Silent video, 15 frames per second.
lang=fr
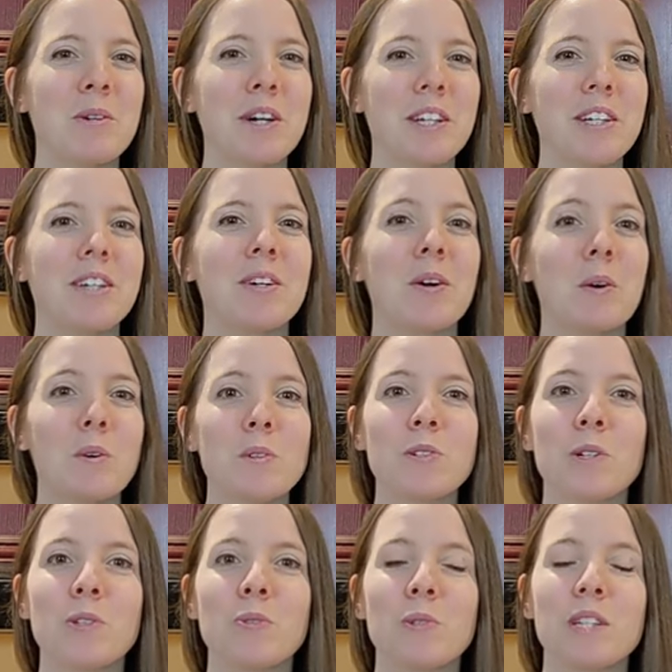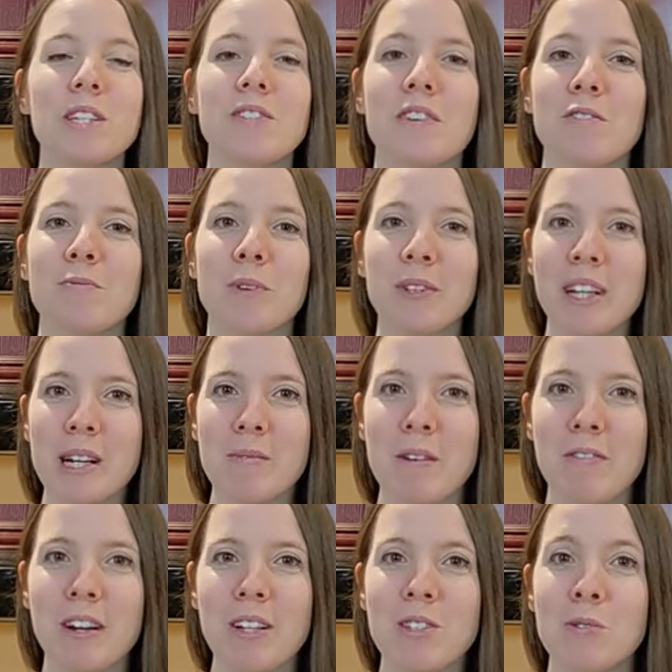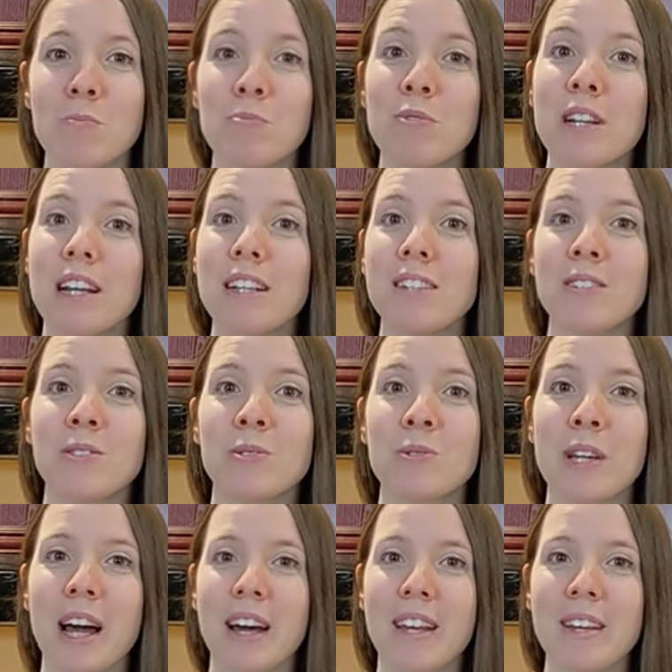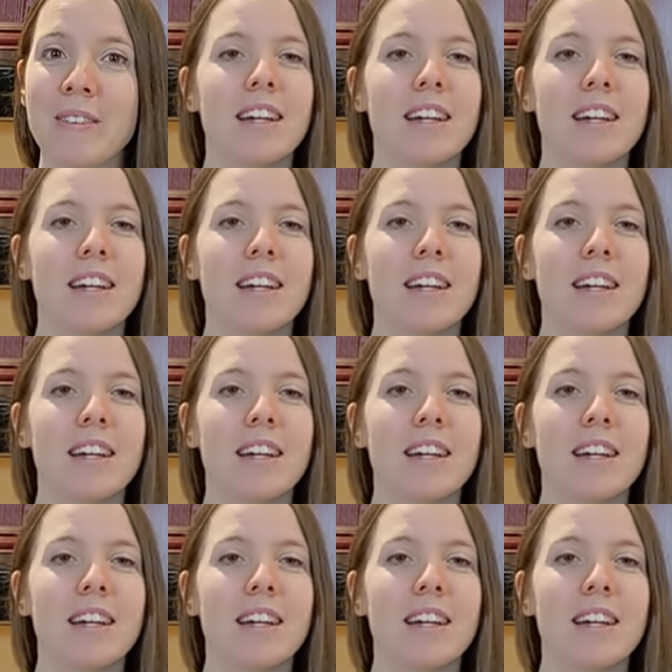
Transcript: Walk! Aujourd'hui, je vais vous montrer comment faire du poulet sougaï.